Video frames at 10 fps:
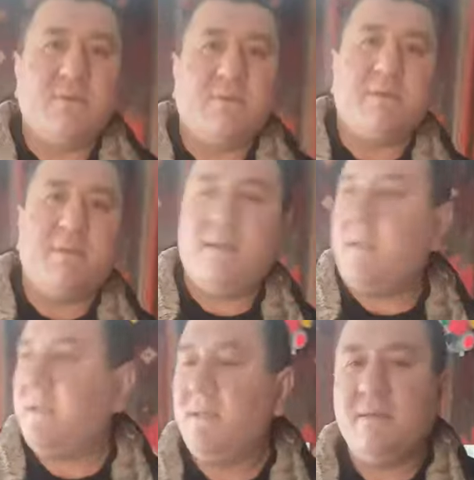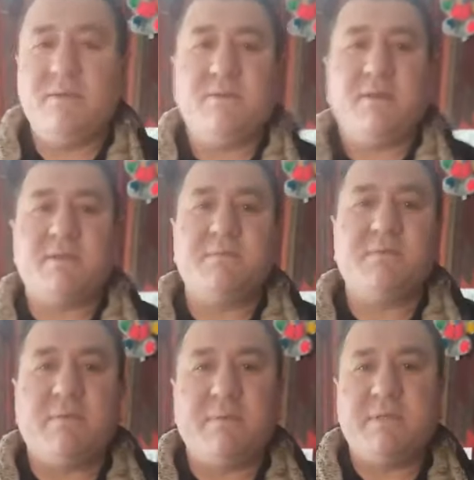Добрый день, еще раз мы
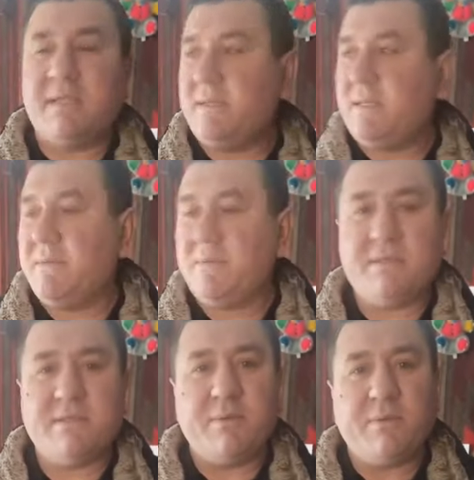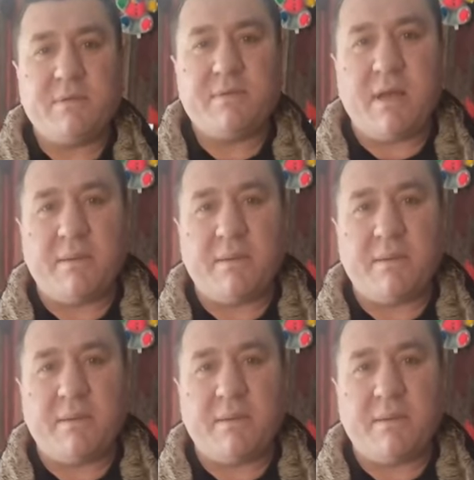с вами встречаемся, стримовище.